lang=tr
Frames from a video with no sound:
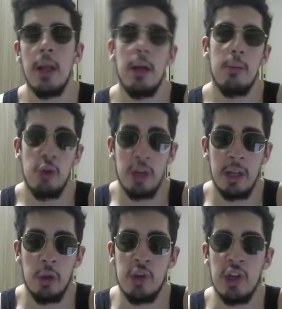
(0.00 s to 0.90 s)
Bu
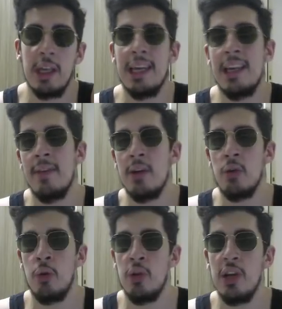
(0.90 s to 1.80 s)
şekilde olacak. E, iki
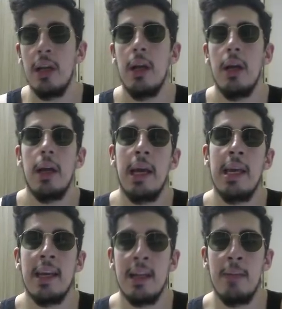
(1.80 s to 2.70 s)
versiyon olacak. E,
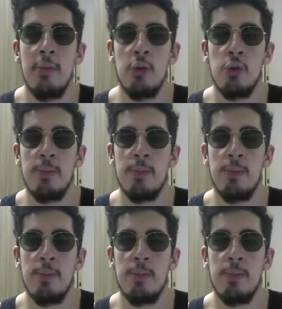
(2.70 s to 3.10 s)
yarın da biliyorsunuz